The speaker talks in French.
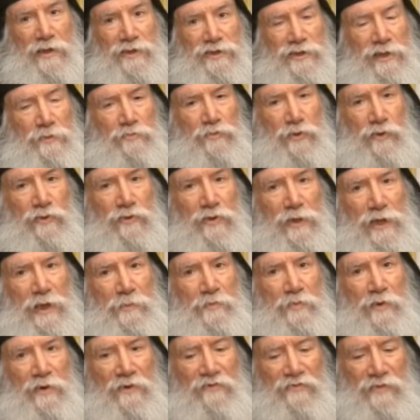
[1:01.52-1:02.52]
j'aime beaucoup les
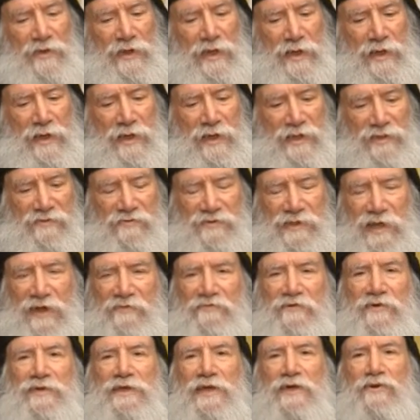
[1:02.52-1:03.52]
pauvres, si vous
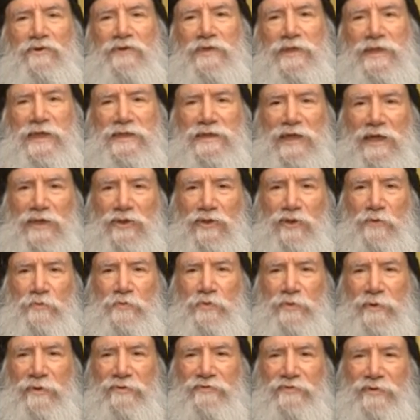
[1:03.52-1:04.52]
invitez une dizaine de
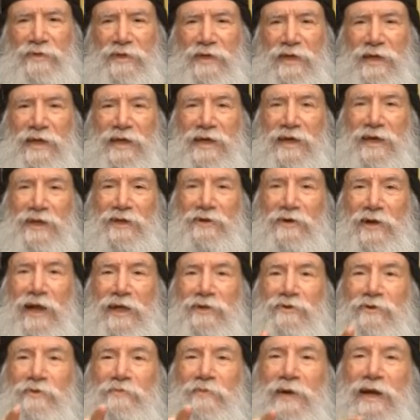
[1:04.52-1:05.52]
pauvres, il y aura
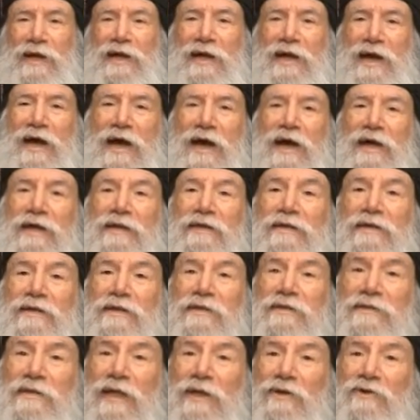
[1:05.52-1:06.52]
de bagarres
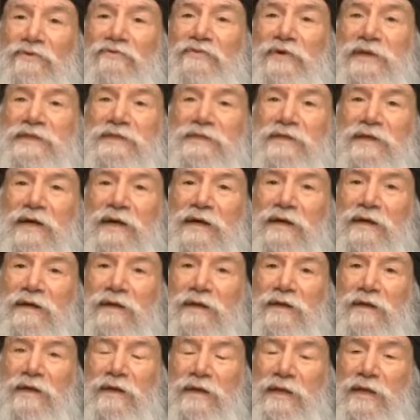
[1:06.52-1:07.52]
dans le festin.
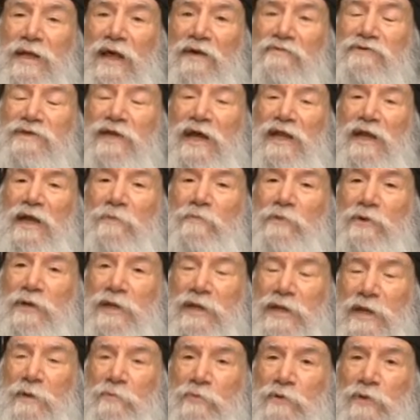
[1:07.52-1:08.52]
Et là, vous allez
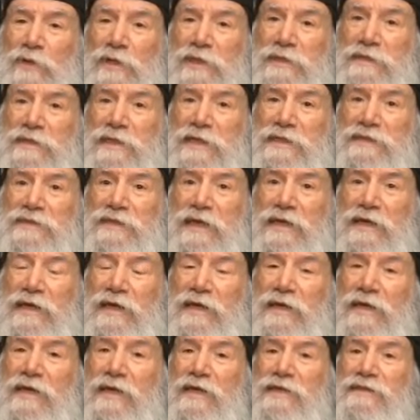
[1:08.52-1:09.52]
appeler la police et ça y
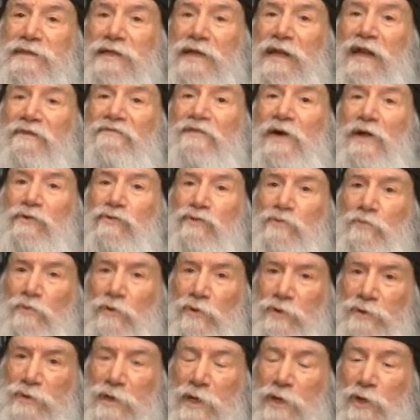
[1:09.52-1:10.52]
est, c'est la fin du
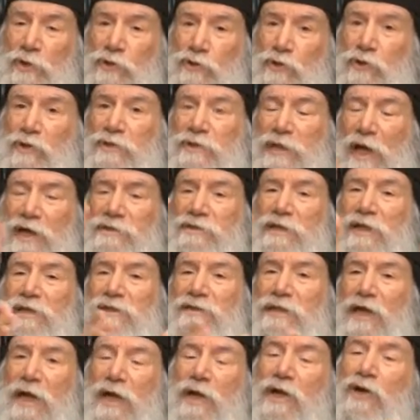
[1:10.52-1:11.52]
monde. Donc, de temps en
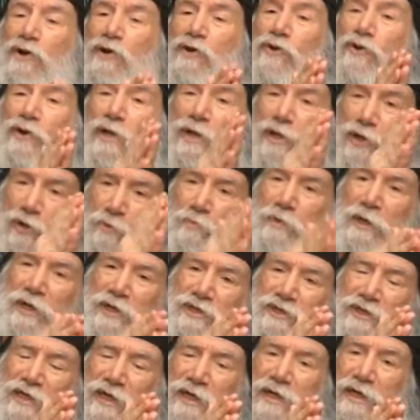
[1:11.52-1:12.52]
temps, on est
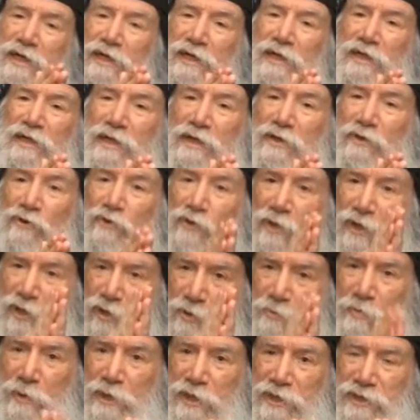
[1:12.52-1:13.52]
obligé, on est
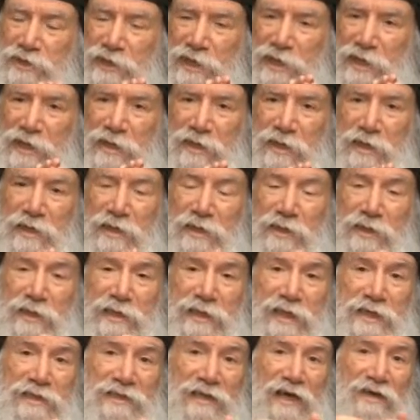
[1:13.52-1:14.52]
obligé
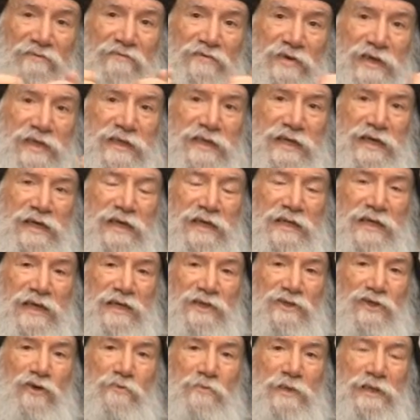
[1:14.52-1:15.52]
des invités,
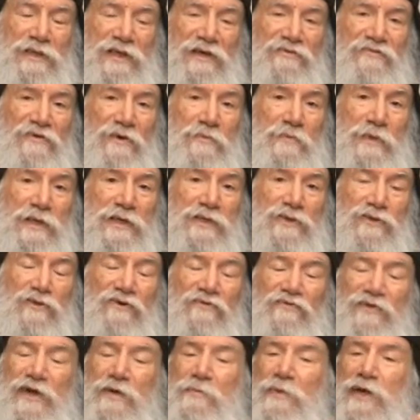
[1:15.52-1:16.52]
des hommes et des femmes qui
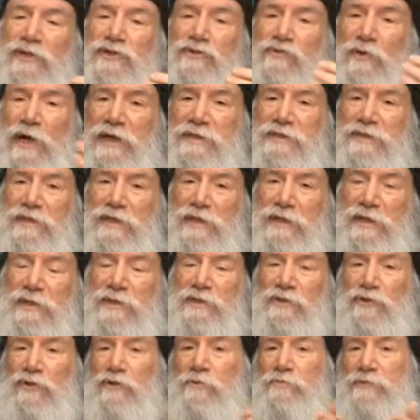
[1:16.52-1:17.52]
sont vraiment choisis, qui
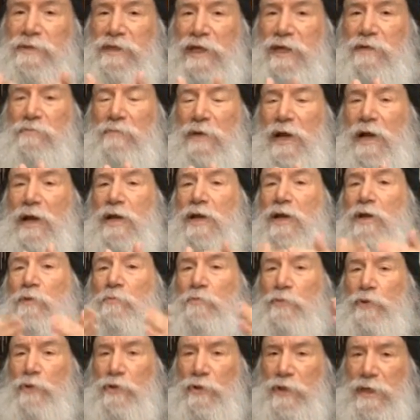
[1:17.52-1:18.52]
sont tellement
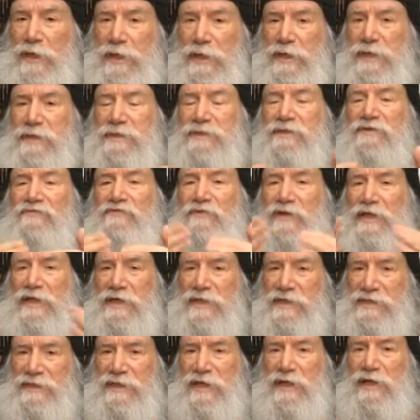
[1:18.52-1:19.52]
polis,
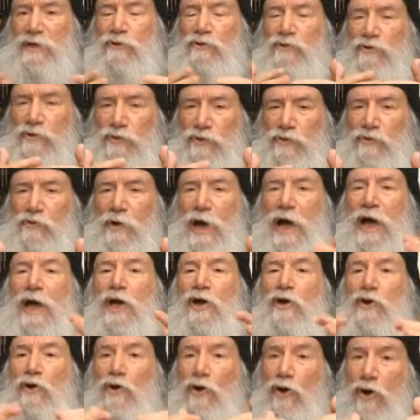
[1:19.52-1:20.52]
civilisés, courtois,
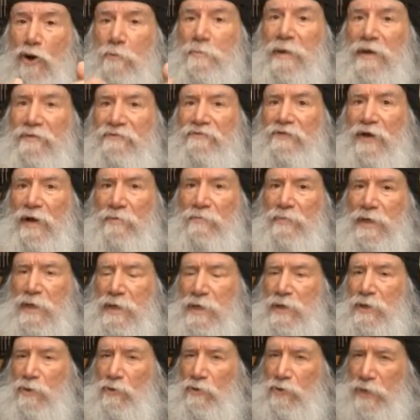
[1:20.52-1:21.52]
hommes et femmes.
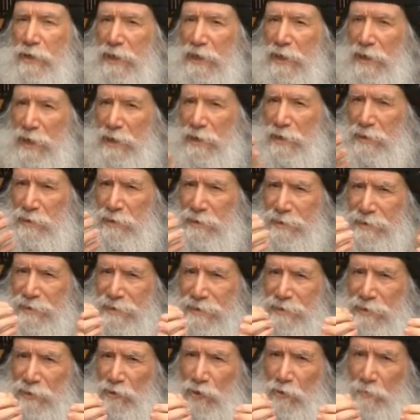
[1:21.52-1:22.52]
On est
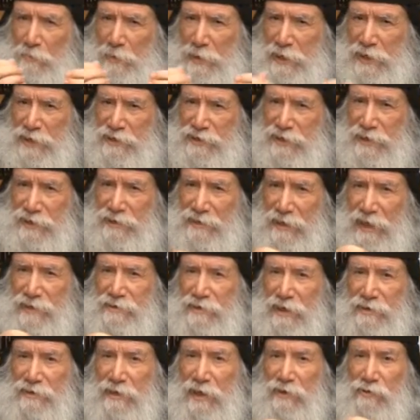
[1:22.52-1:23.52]
obligé de
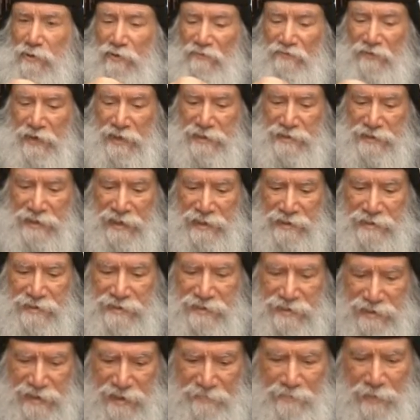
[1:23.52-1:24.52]
temps en temps de faire ça.
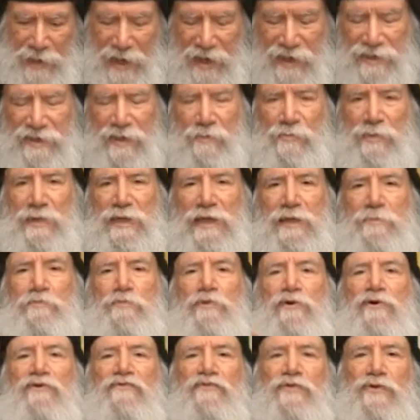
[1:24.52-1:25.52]
Si, par exemple, les
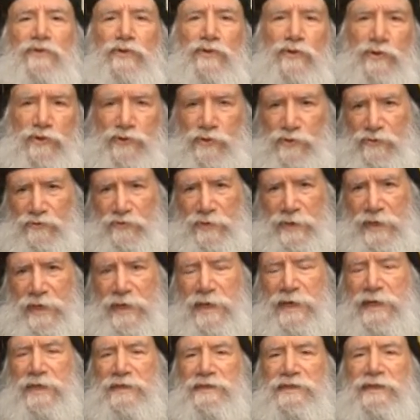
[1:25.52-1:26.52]
pauvres d'aujourd'hui
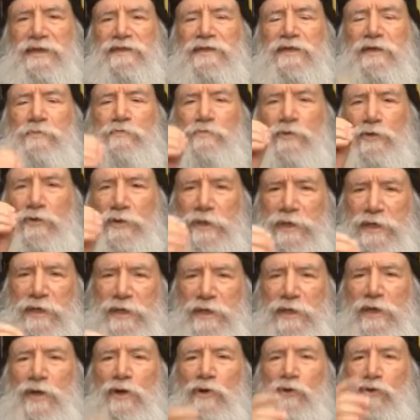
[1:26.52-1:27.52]
étaient
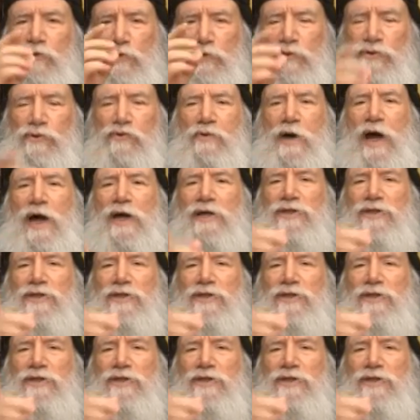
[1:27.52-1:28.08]
polis, courtois,